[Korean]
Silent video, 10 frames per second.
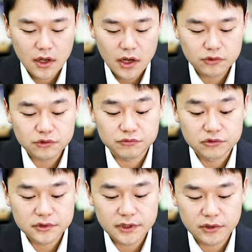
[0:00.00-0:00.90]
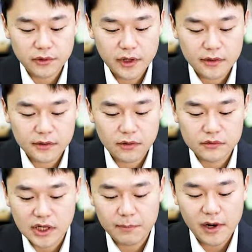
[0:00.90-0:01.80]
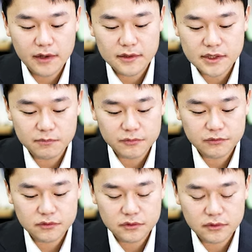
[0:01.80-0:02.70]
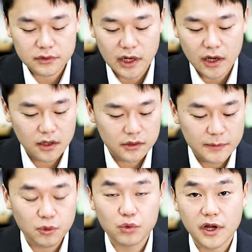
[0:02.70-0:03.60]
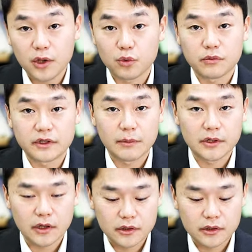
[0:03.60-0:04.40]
한국 물류센터에 어, 잘 팔리는 상품들을 다 입고를 해 놓으면 됩니다.